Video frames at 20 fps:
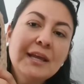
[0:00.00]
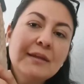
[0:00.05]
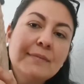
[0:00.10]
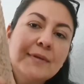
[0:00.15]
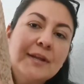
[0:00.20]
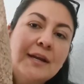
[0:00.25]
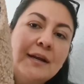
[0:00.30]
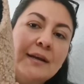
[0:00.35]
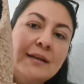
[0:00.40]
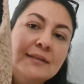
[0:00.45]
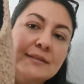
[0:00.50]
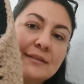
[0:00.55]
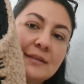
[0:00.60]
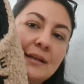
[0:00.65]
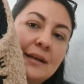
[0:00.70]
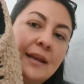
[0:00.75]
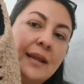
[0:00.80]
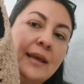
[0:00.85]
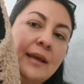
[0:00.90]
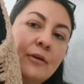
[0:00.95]
Y miren, les,
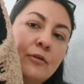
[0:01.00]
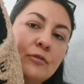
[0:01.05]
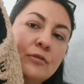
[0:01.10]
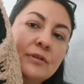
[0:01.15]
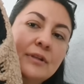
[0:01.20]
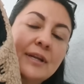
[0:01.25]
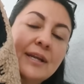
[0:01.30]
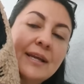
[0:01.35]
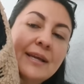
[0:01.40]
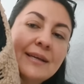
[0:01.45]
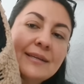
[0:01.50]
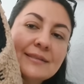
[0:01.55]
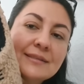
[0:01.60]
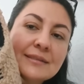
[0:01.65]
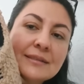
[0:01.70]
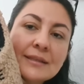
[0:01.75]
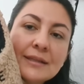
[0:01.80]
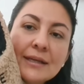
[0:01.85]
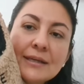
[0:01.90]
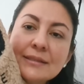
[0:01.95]
le encontré
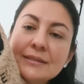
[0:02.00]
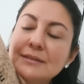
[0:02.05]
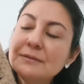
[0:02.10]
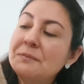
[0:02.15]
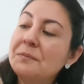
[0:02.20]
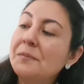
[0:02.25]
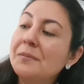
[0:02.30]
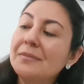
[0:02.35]
estas.